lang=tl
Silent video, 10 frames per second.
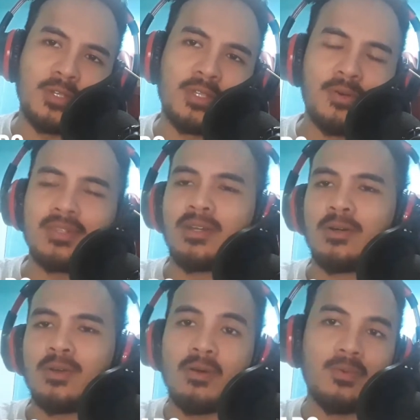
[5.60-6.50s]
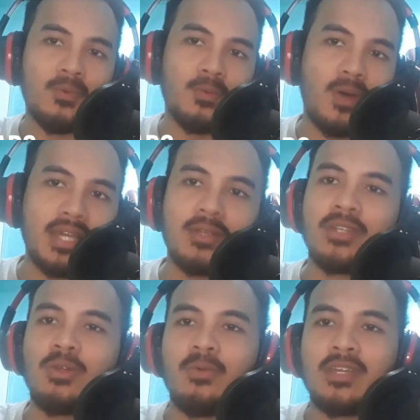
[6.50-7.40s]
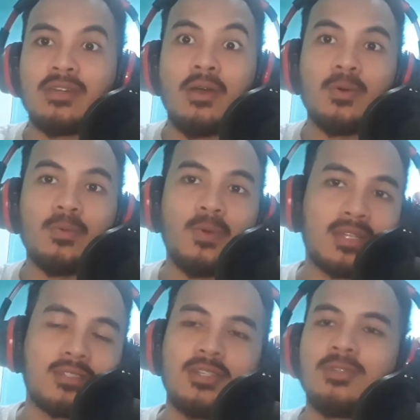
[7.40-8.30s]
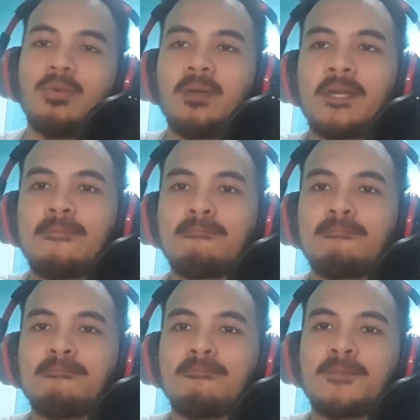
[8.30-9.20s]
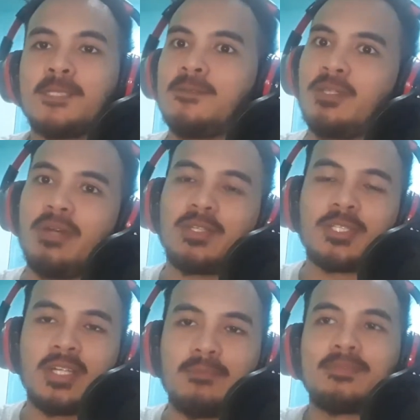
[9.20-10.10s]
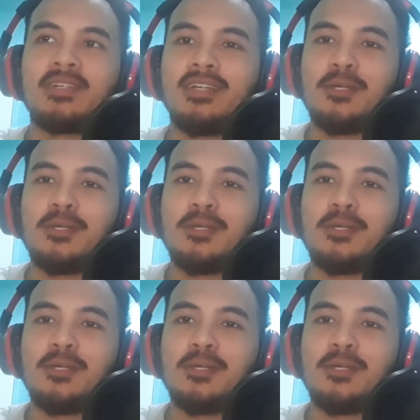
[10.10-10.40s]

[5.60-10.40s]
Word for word: you don't know why you're doing what you're doing, you better stop.